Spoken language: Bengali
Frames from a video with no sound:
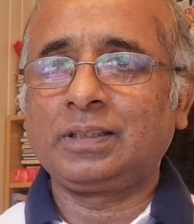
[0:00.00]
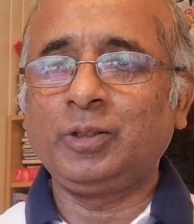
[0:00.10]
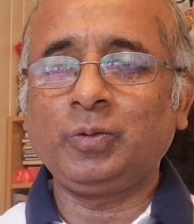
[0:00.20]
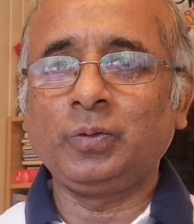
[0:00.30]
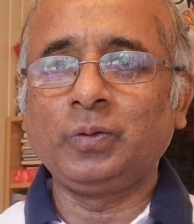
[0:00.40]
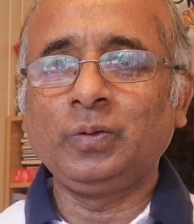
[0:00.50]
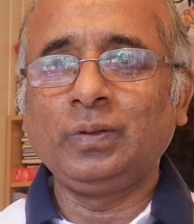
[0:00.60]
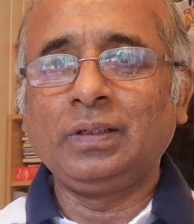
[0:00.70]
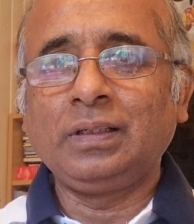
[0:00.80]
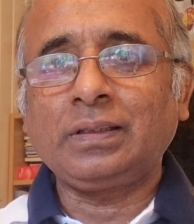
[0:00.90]
কিন্তু
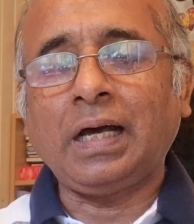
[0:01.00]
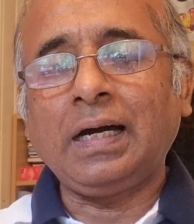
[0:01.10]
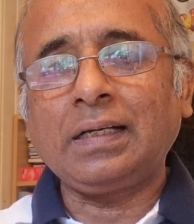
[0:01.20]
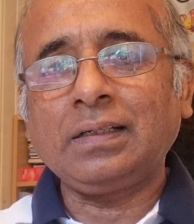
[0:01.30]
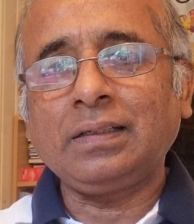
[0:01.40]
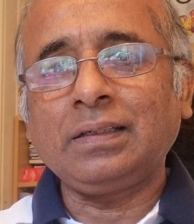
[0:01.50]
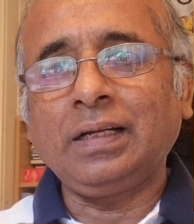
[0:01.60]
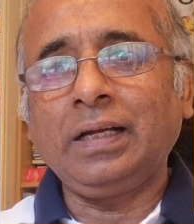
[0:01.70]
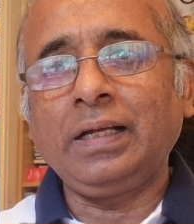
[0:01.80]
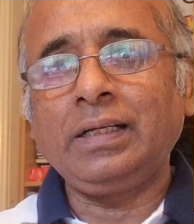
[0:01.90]
তার
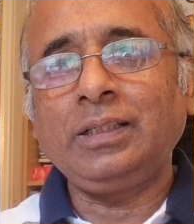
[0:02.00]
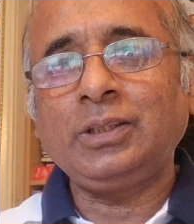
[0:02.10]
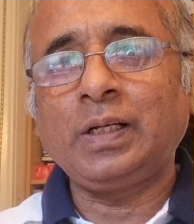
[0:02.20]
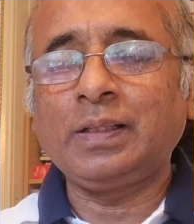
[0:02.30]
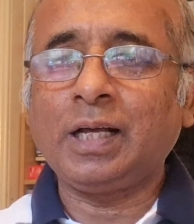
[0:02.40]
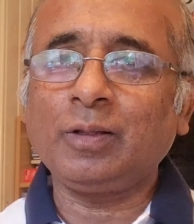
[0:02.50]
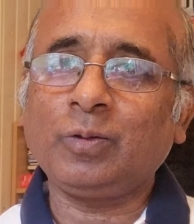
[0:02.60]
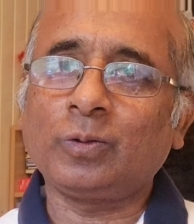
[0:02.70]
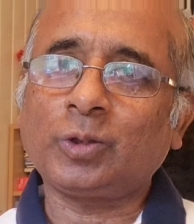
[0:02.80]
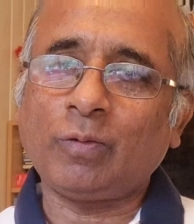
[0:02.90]
এই
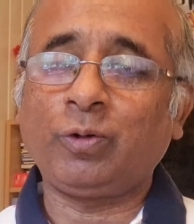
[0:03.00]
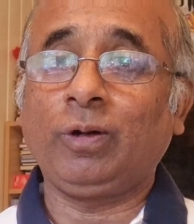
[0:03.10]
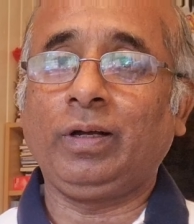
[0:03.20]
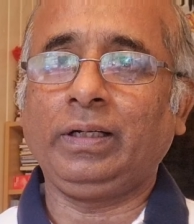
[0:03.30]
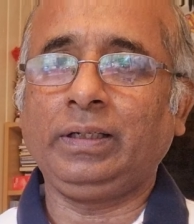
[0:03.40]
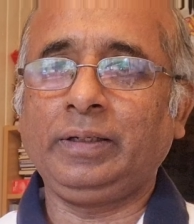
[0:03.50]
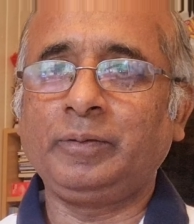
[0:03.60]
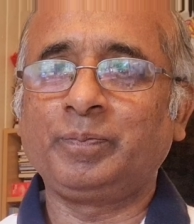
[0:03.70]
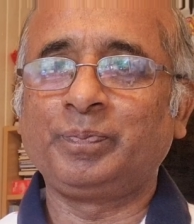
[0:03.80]
সিদ্ধান্ত সফল হয় নাই